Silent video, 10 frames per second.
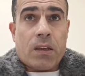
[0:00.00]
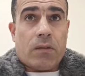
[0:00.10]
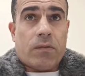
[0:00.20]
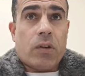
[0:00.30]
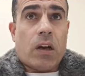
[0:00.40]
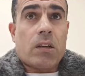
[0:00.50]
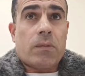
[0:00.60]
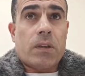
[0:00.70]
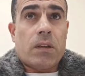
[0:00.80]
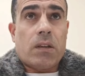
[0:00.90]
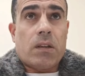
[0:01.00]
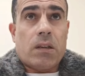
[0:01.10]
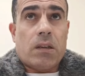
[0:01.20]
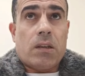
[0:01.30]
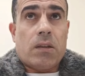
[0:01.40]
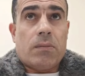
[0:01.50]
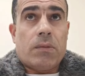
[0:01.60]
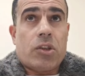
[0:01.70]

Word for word: كان في أخ من من